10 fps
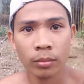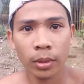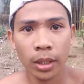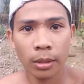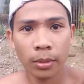
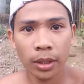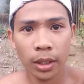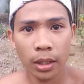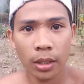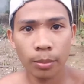Bali,
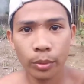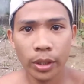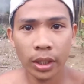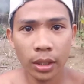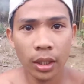matagal na po
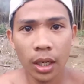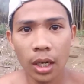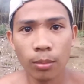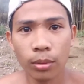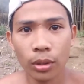yung
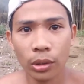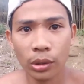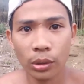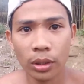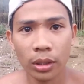
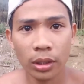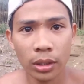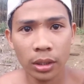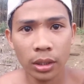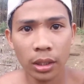nag-aalboroto.
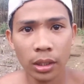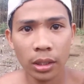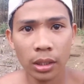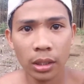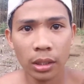Ganyan ng
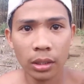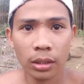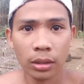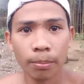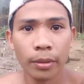ganyan lang.
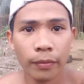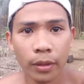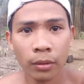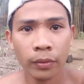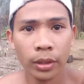
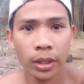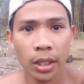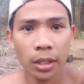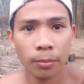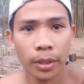
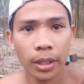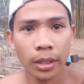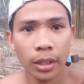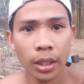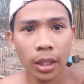1548 pa
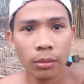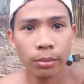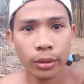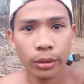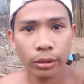yan
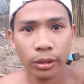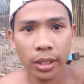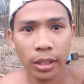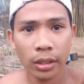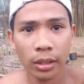nag-aalboroto
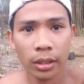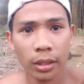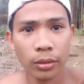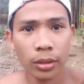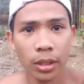eh. Hanggang
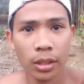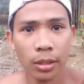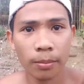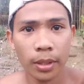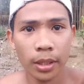ngayon,
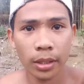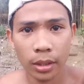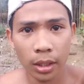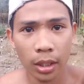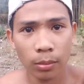ganyan pa
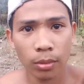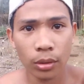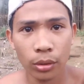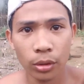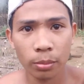rin.
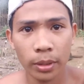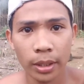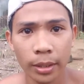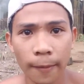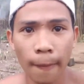Nag-aalboroto
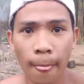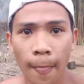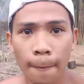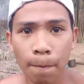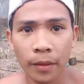pa rin.
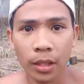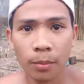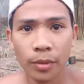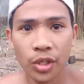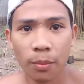
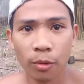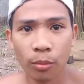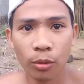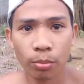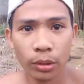Hindi pa siya
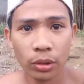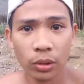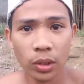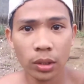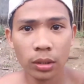pumuputok.